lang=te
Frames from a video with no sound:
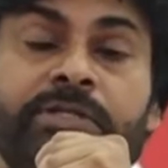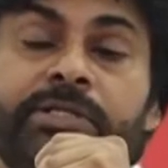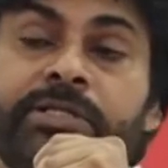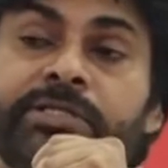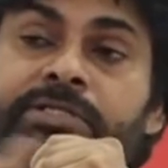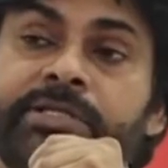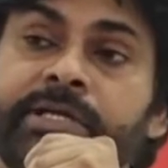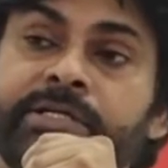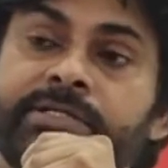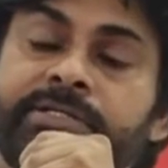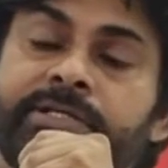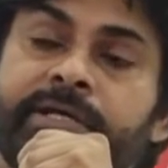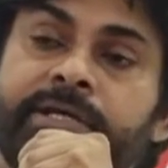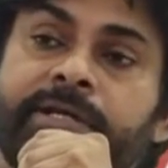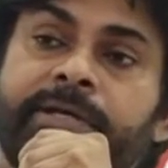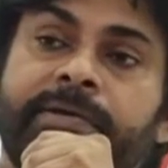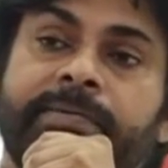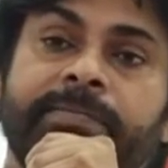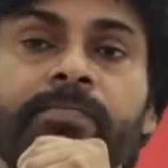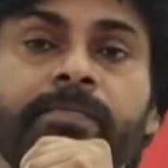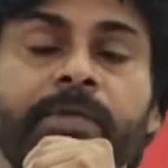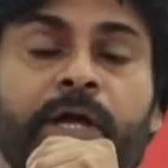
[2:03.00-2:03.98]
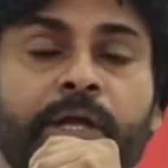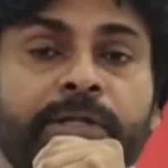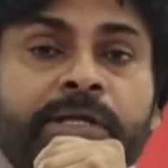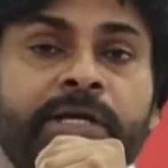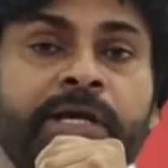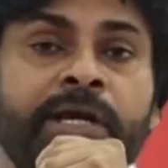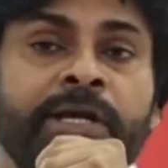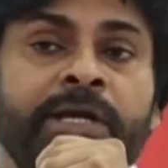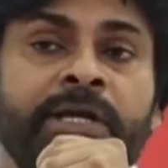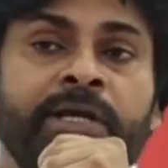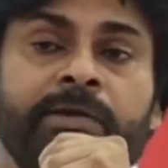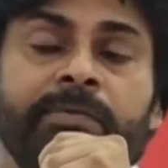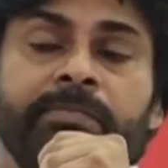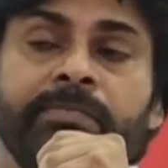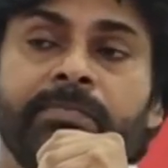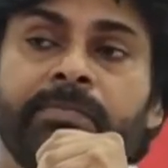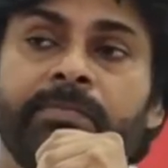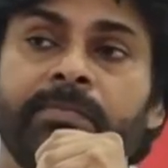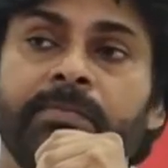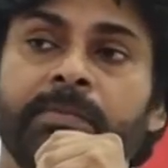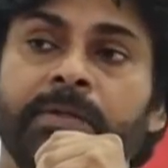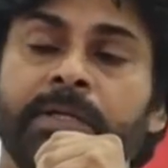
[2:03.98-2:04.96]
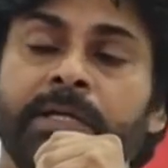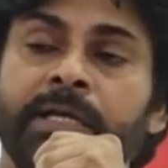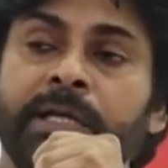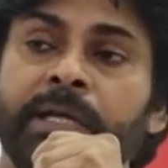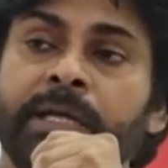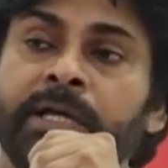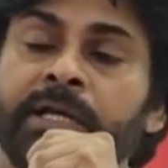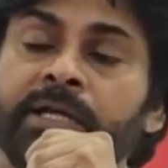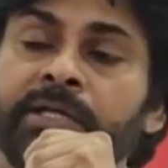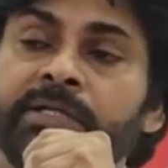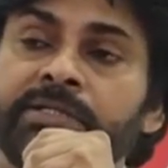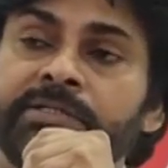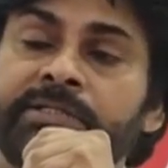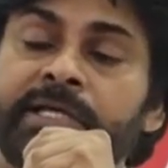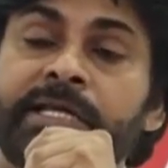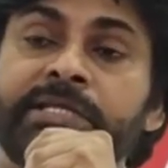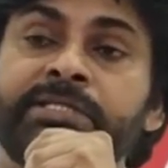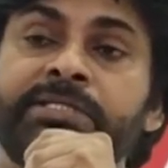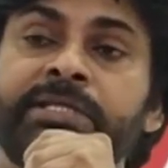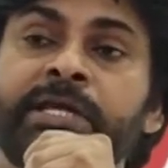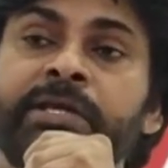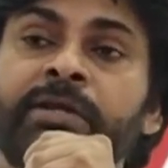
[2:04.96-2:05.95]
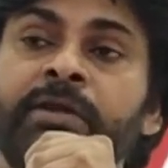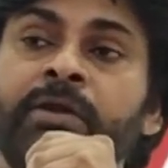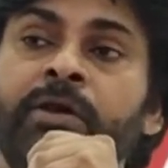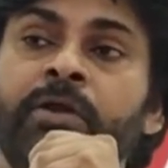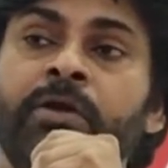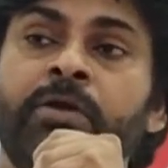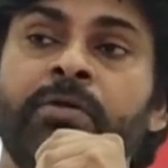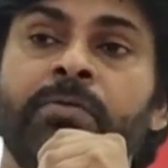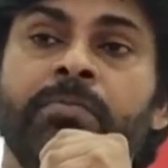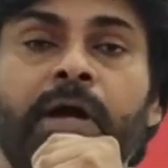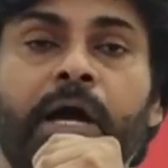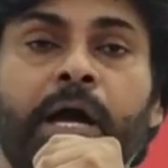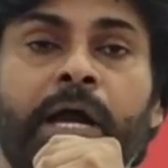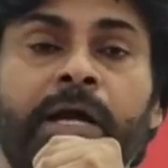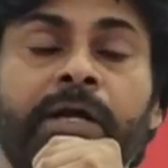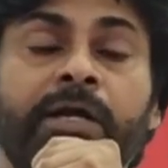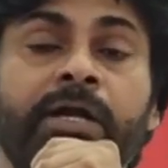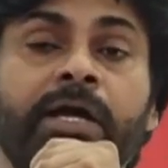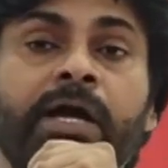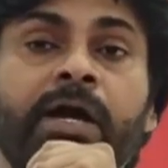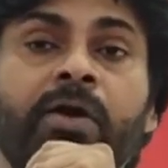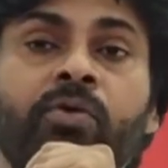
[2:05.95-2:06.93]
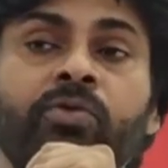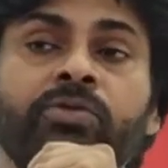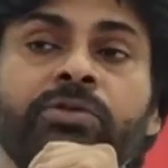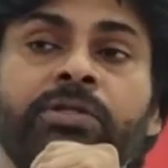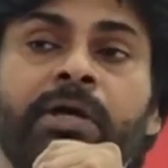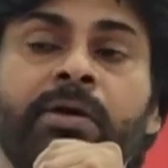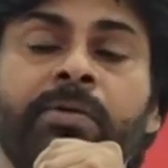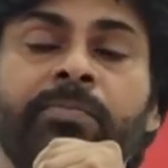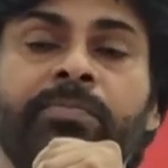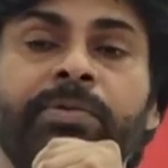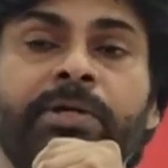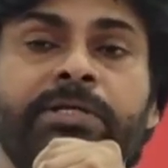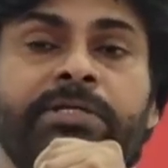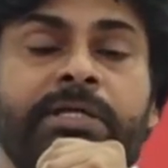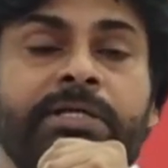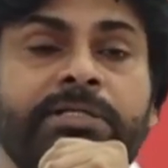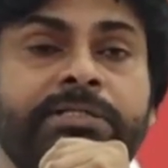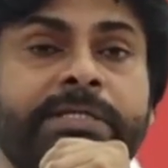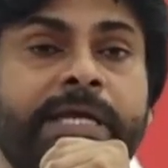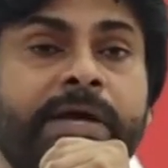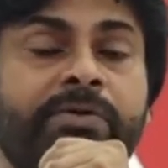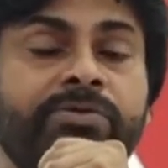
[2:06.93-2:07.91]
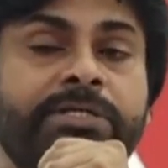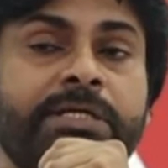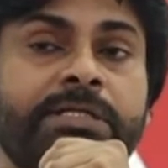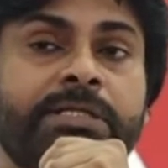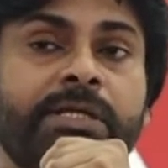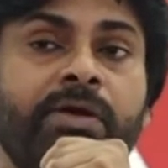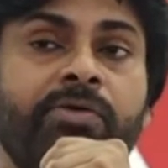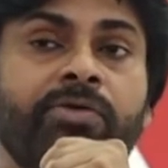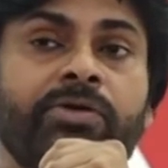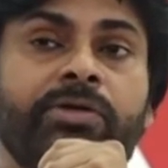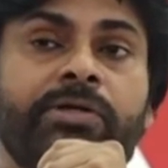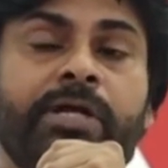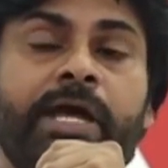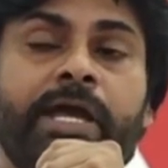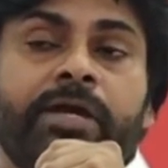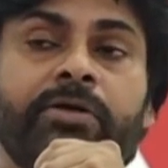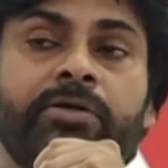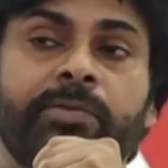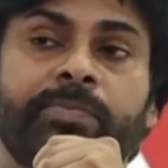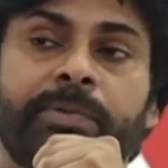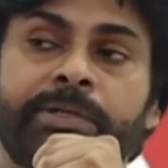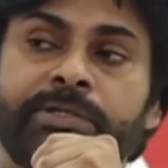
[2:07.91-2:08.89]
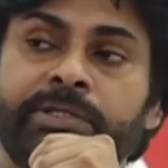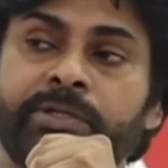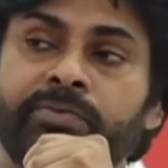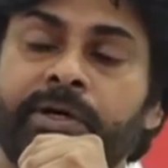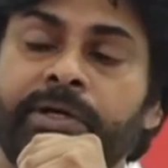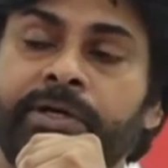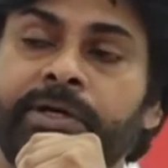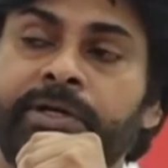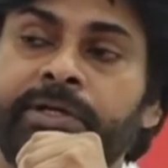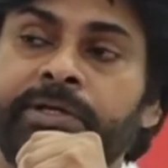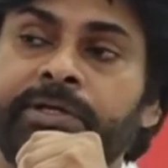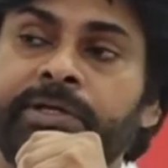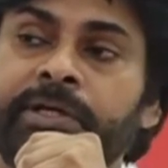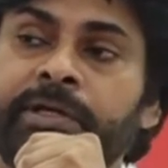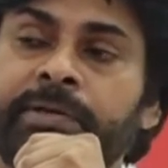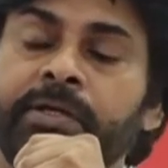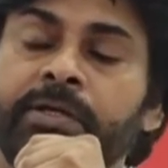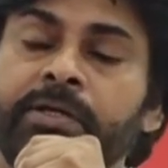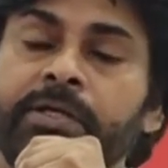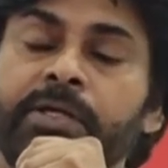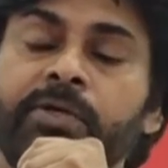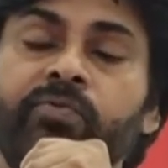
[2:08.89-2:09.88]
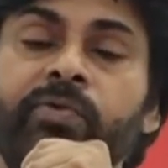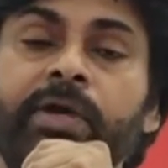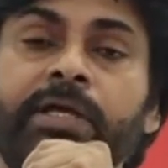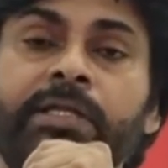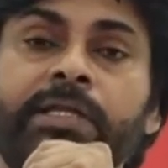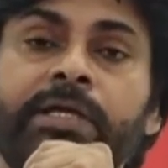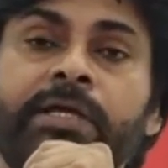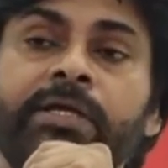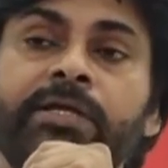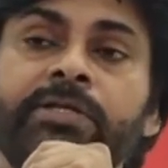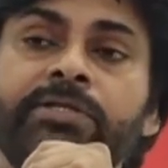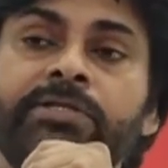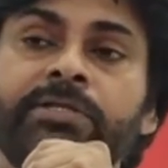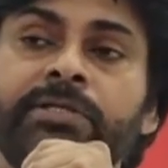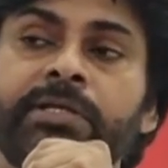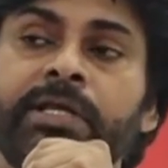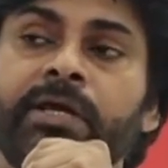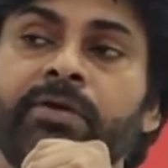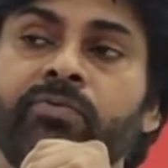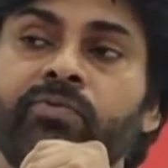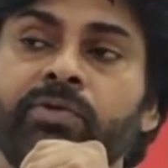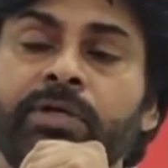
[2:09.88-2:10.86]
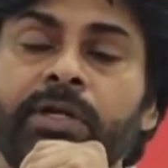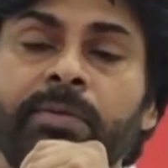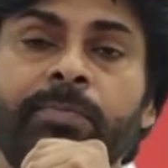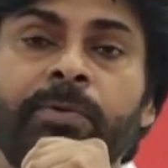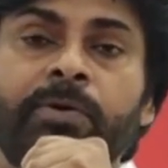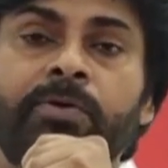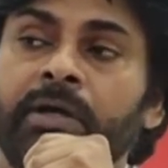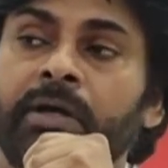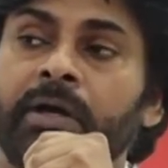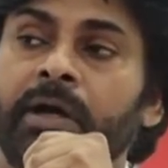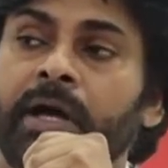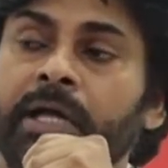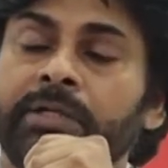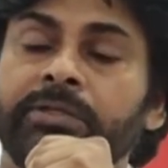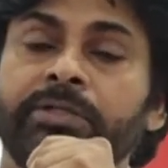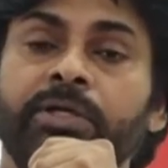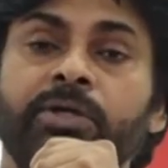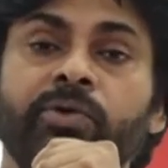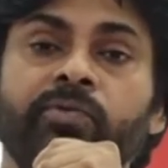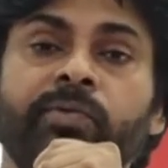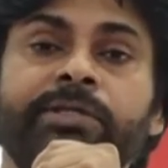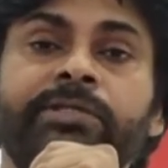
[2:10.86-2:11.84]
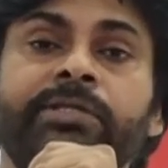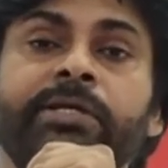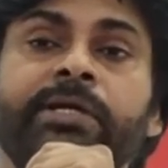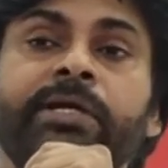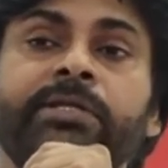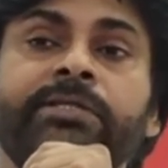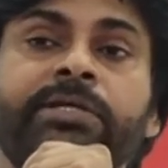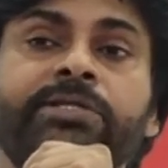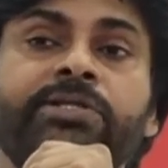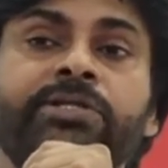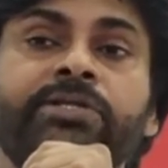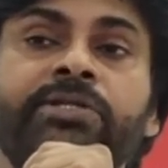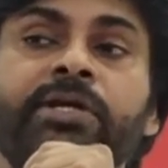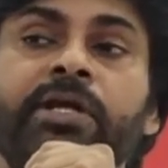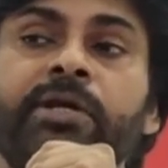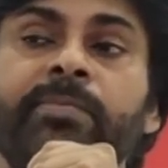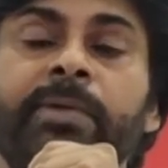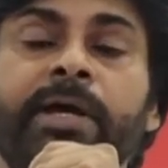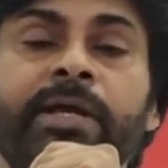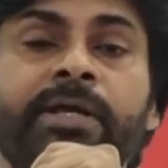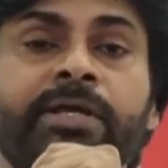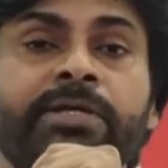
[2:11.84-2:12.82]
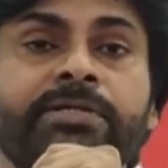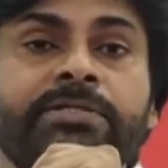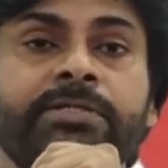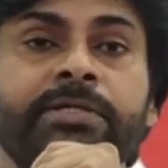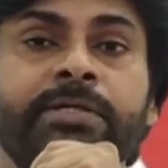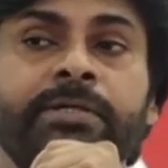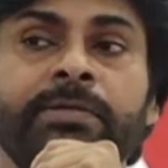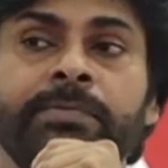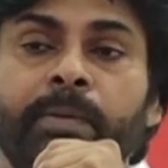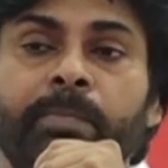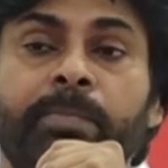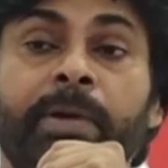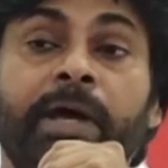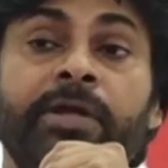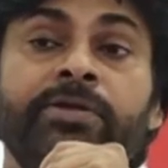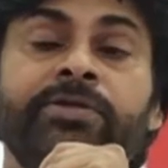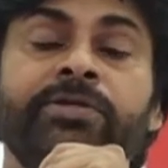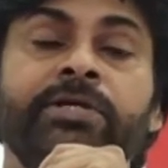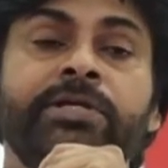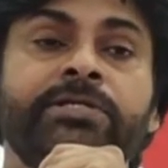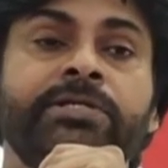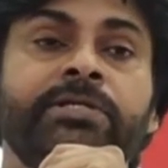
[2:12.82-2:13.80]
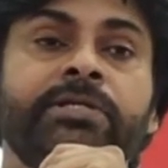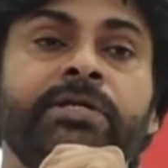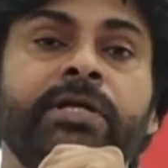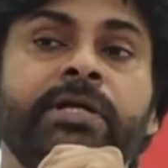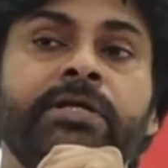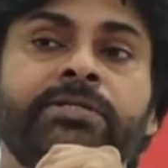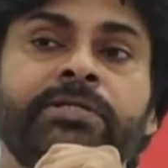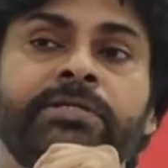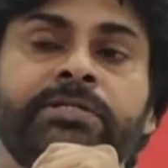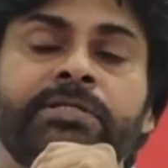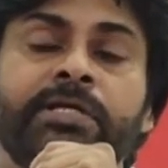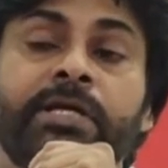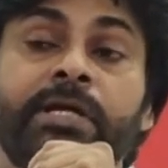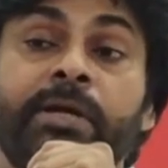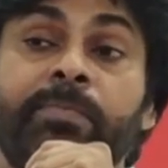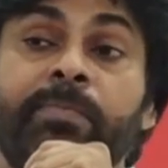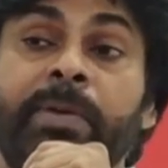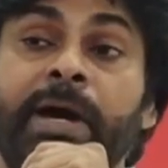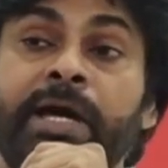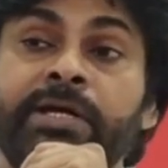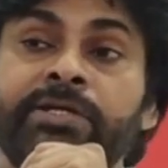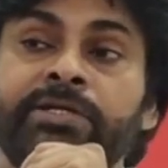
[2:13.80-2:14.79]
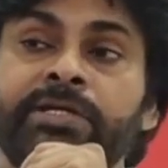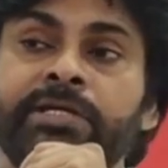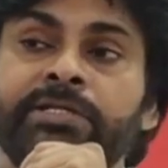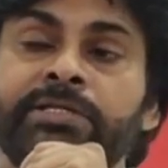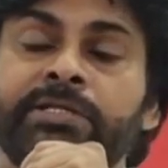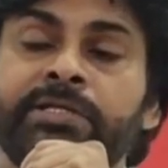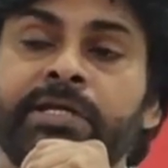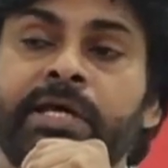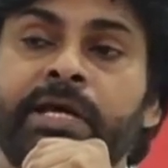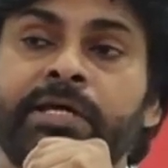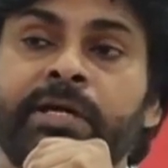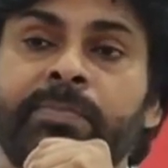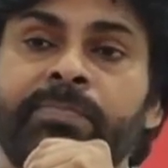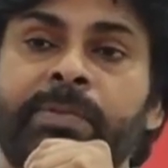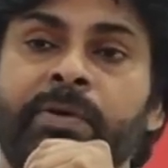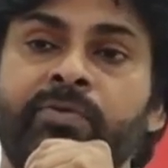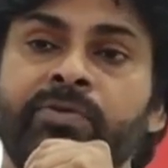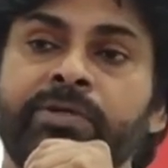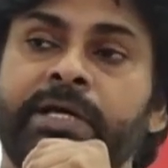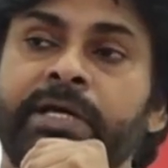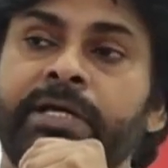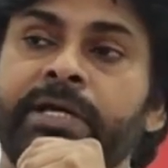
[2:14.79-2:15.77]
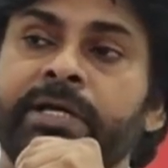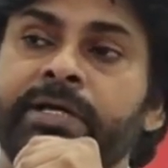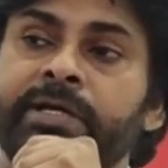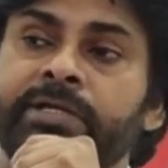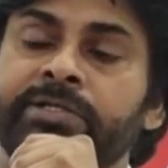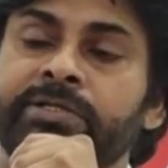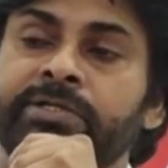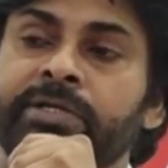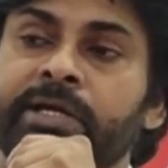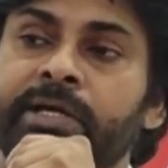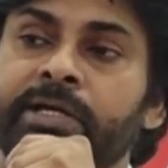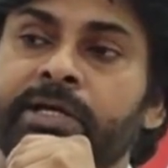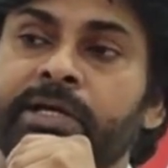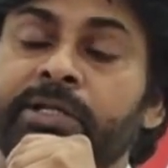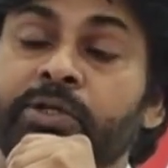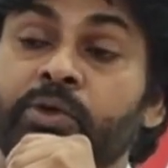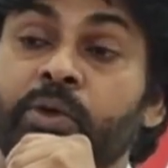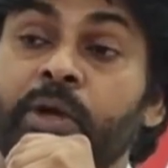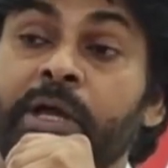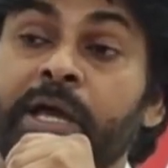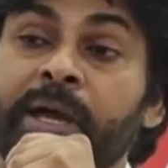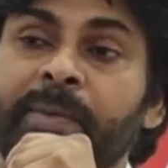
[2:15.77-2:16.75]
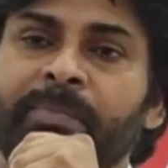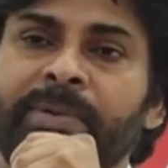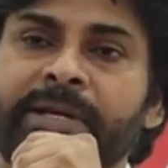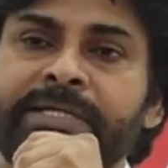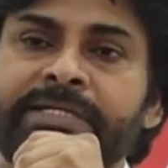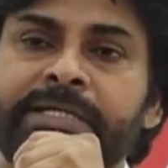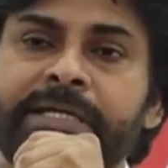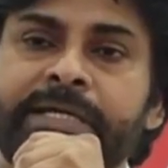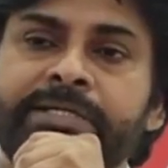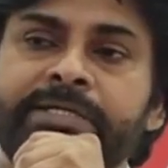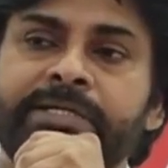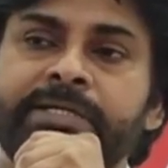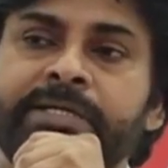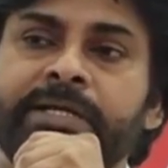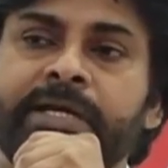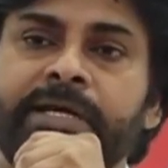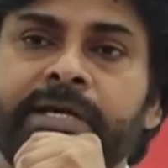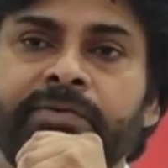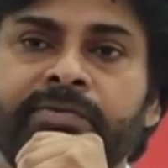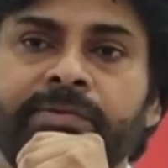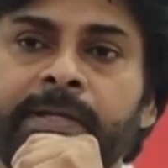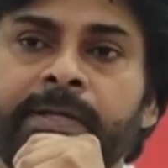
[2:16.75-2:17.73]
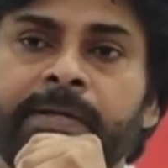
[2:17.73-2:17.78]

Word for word: ఇది జనసేన అందుకని జనసేనలో అండగా ఉందాం ప్రజలకు సేవ చేద్దాం అనుకున్న నాయకులు ప్రతి ఒక్కరికి ఈ వేదిక నుంచి నా విన్నపం అందరూ వ్యక్తిగత ఎజెండాలు మానేసి పార్టీ ఎజెండాలు తీసుకెళ్ళండి పార్టీ ఎజెండాలు అంటే పవన్ కళ్యాణ్ ఎజెండాలు కాదు ప్రజల ఎజెండాలు